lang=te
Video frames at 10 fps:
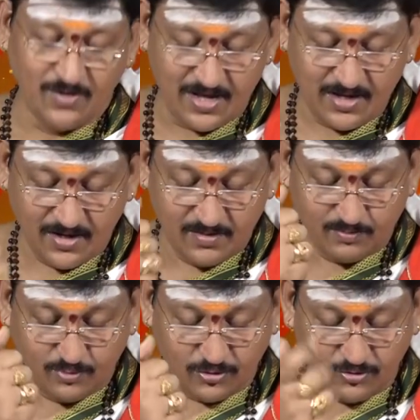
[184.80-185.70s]
కూడా
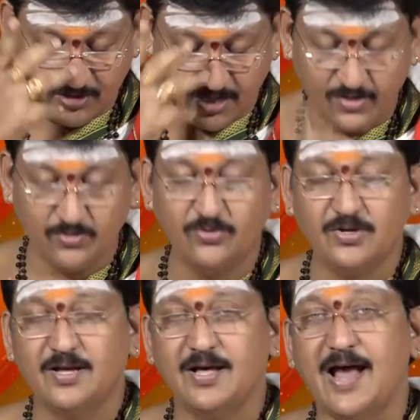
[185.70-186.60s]
పొందుతారు
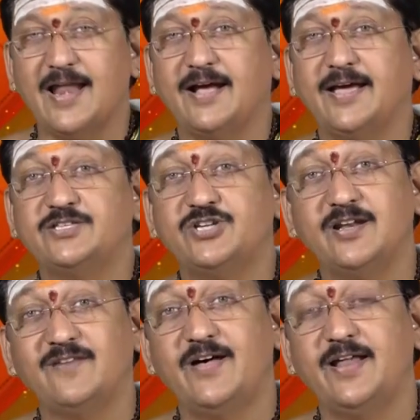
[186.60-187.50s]
అలాగే
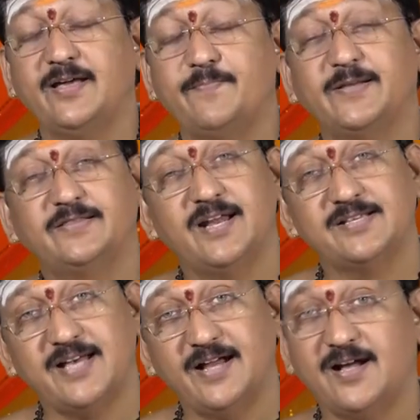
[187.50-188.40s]
చిన్నవారికి పెద్దల
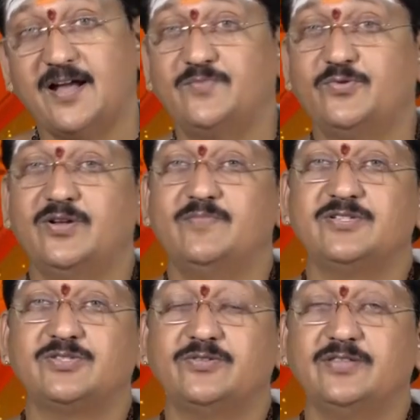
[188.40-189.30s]
సహకారము
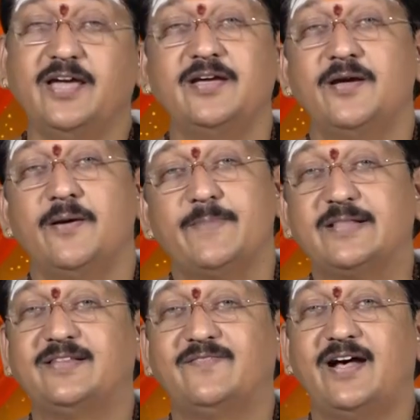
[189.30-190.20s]
లభిస్తుంది
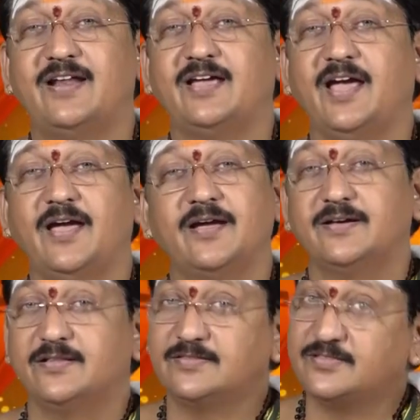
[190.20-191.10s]
పెద్దవారికి
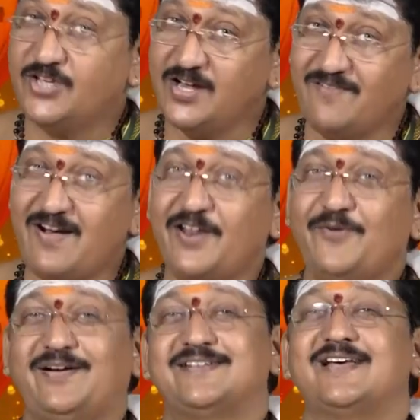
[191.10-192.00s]
చిన్నవారి
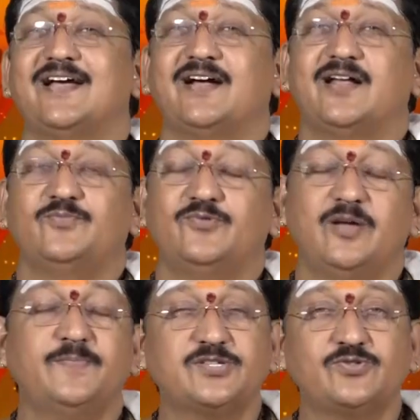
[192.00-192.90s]
యొక్క సహకారము
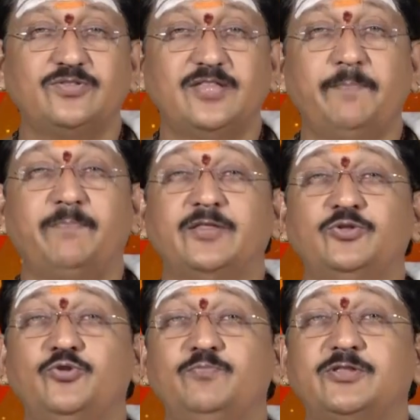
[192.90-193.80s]
లభిస్తుంది
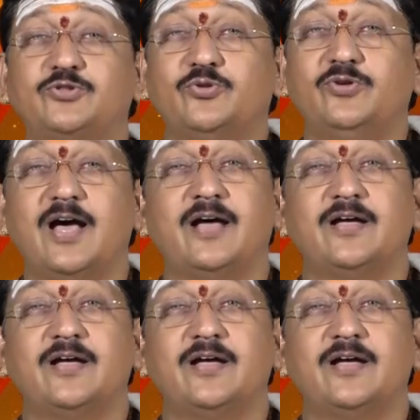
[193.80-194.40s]
బంధుమిత్రుల